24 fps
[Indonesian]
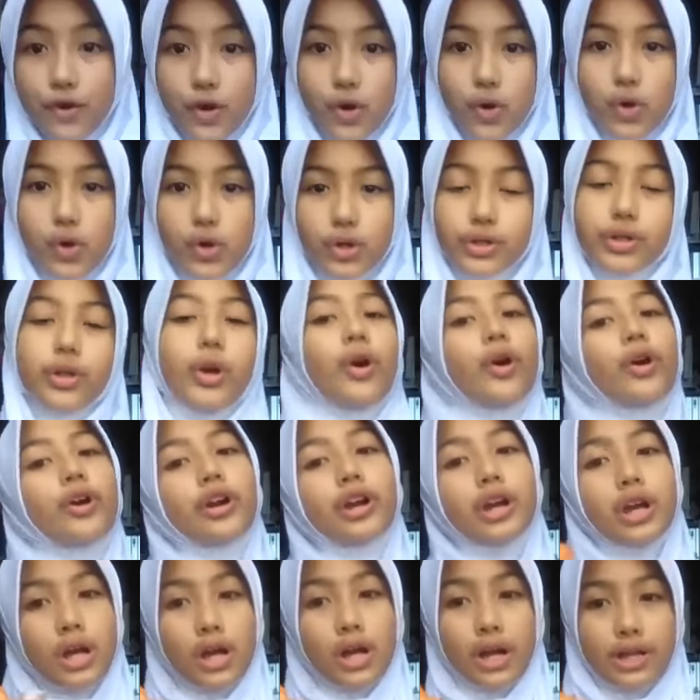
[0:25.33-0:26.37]
food
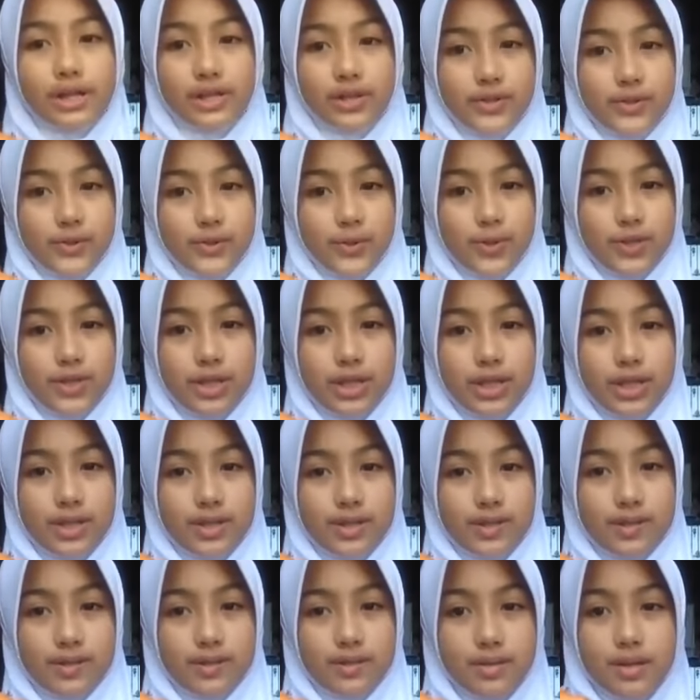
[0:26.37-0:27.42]
or character
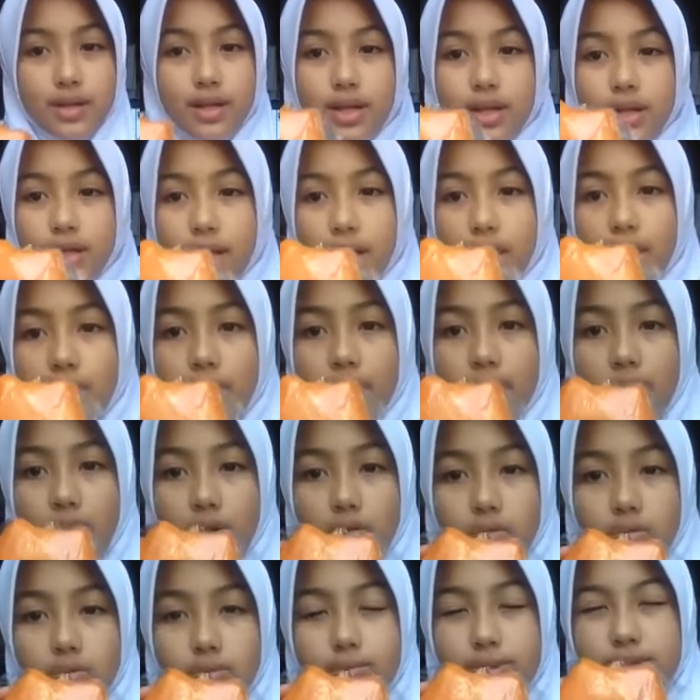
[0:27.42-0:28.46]
squishes uh,
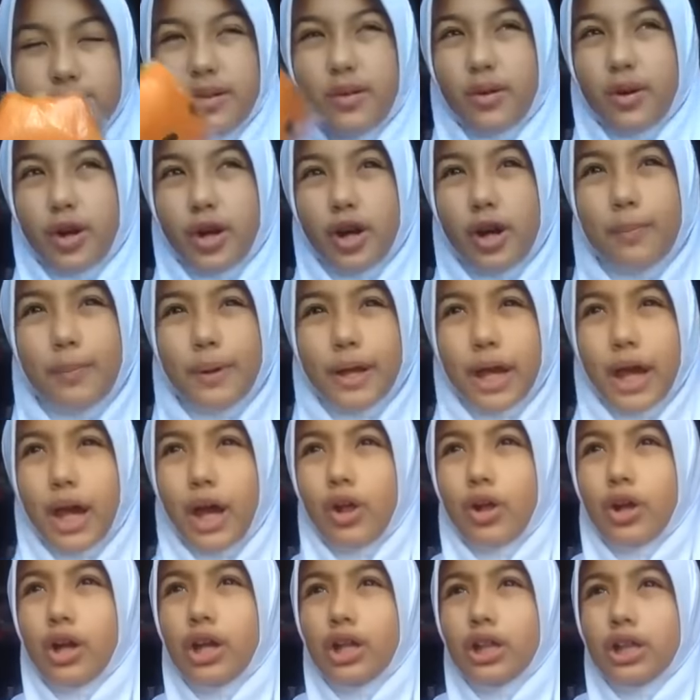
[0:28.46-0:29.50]
aku bisa orang kan pakai
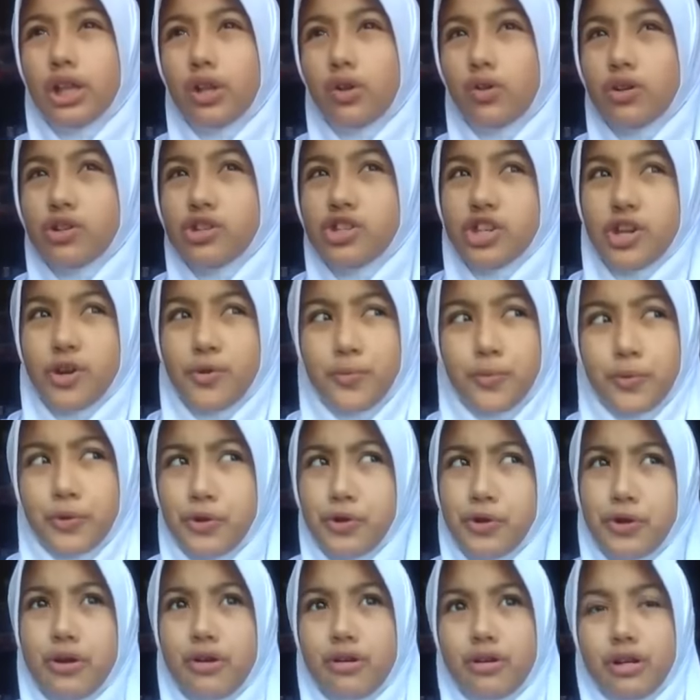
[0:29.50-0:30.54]
Hello Kitty or
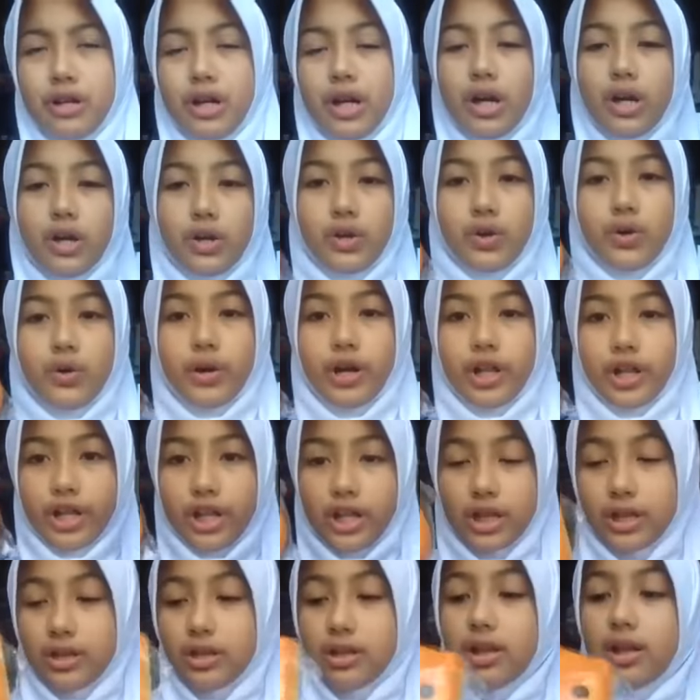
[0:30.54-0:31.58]
Chopper or I don't know Hello
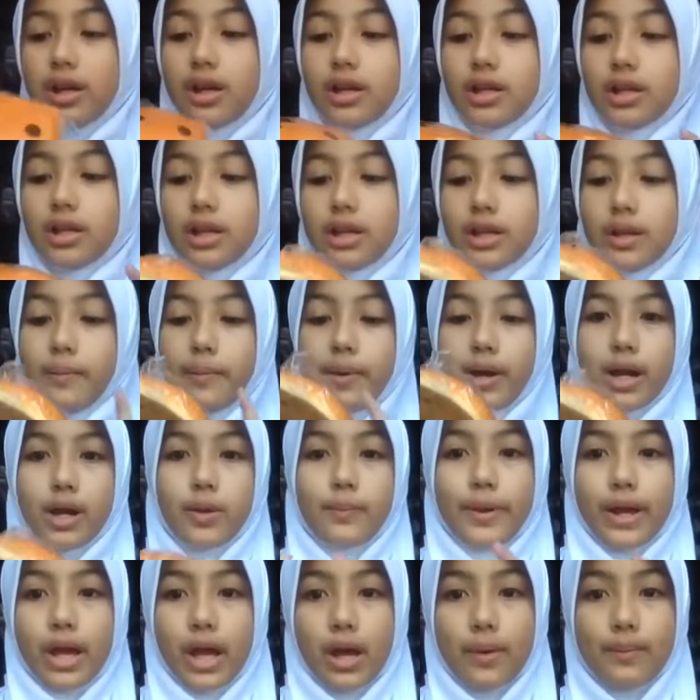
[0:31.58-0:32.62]
Kitty lah biar
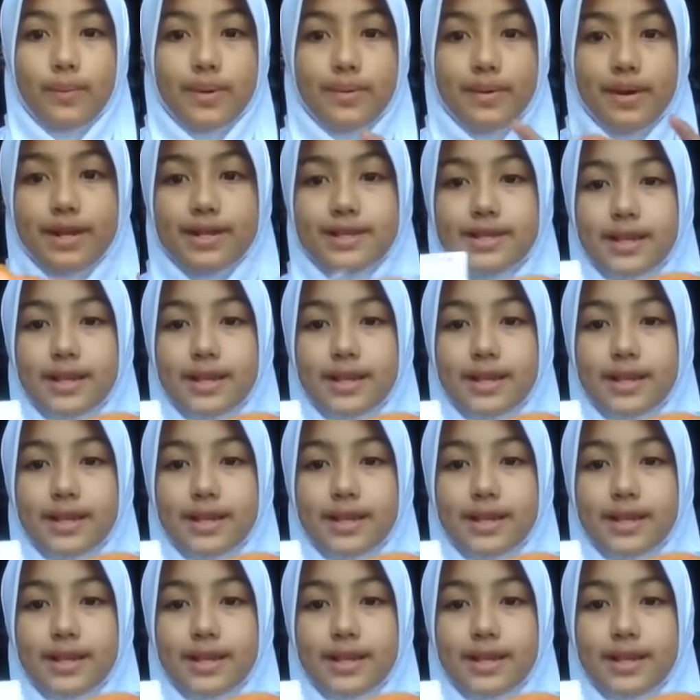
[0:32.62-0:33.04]
yang pakai kami